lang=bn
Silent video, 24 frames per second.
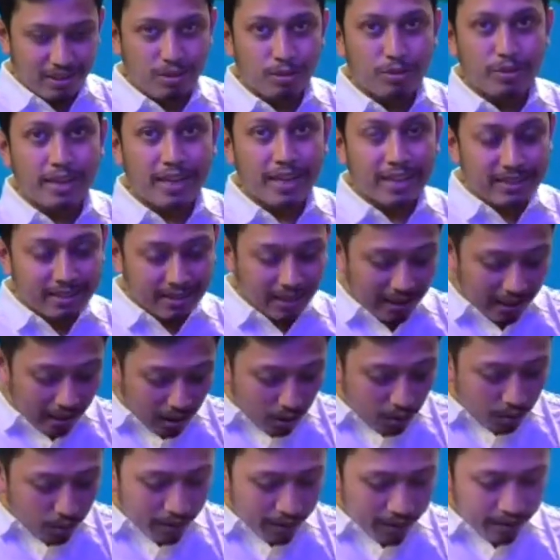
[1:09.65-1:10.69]
তো
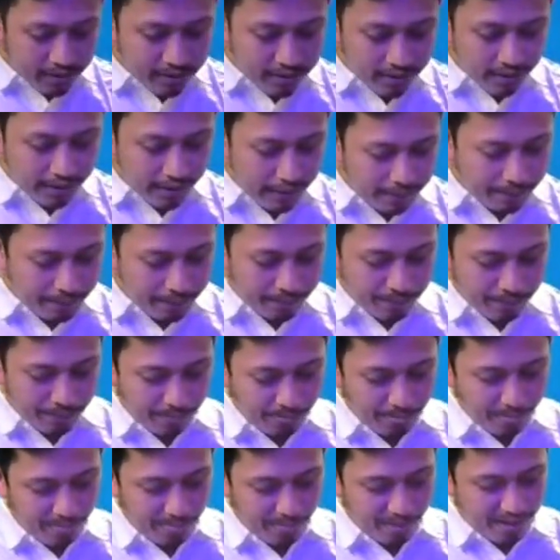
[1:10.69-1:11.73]
এছাড়াও রয়েছে
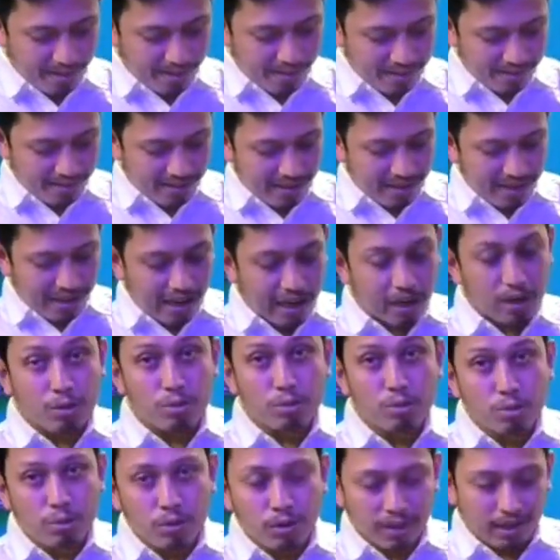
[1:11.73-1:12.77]
আরো
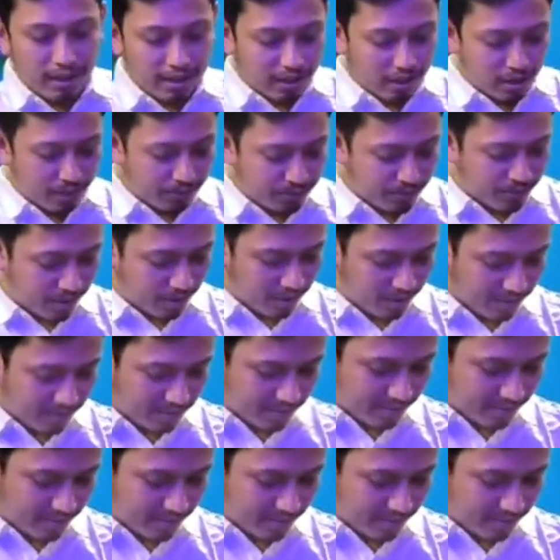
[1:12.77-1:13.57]
দুটো কালার অপশন